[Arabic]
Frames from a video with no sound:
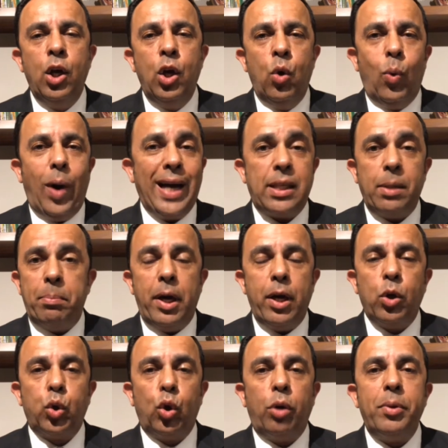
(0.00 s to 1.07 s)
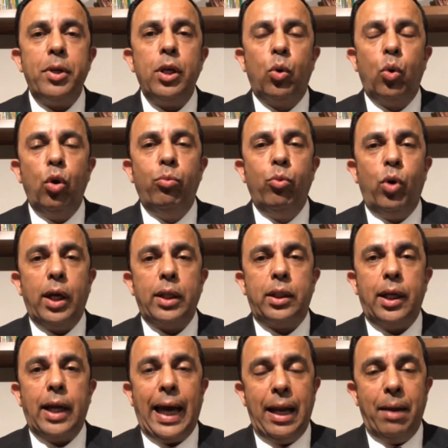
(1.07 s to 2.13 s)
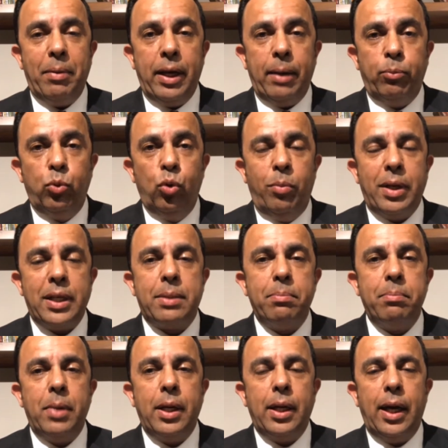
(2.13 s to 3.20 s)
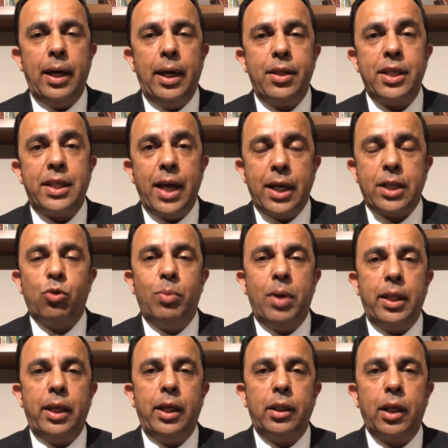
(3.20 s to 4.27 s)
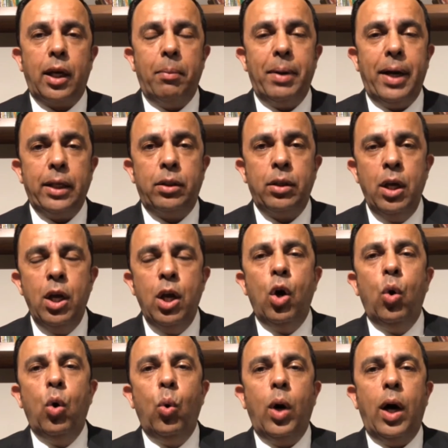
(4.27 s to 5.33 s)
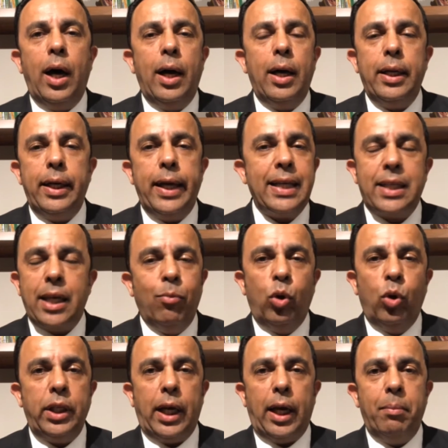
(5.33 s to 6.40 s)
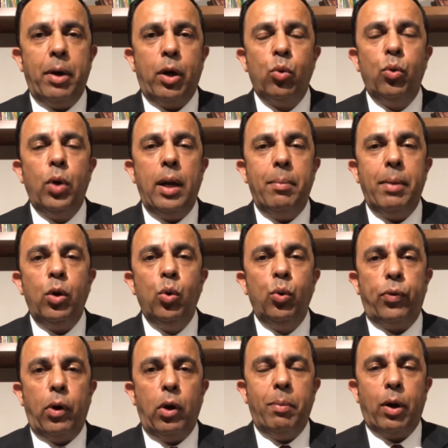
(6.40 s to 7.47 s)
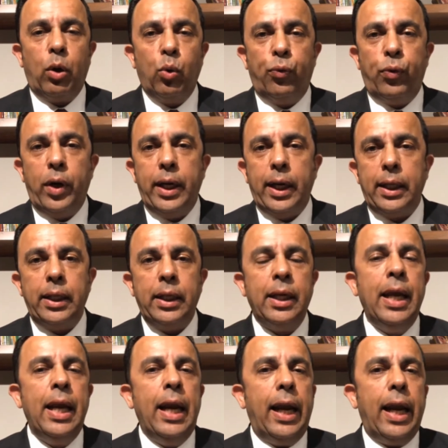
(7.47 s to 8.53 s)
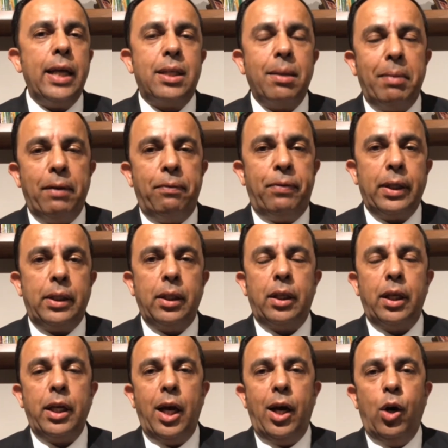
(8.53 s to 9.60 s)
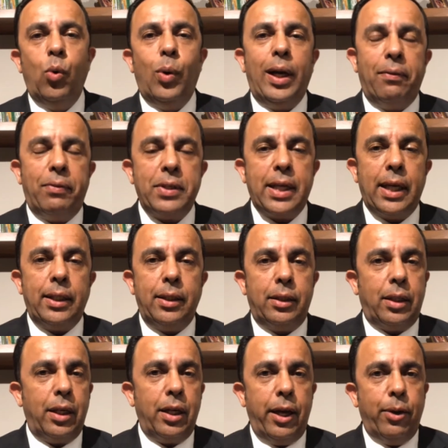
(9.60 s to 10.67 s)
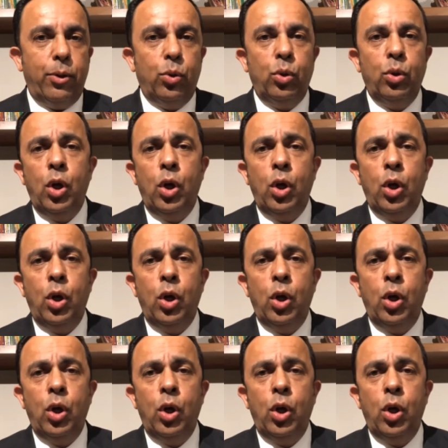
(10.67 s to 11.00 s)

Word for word: وحسب ما يشعر به كل مواطن على ما يبدو الذي سيحسم هذه الانتخابات هو ليس المواضيع المألوفة والمعروفة يعني ليس ملفات نتنياهو ولا فساد نتنياهو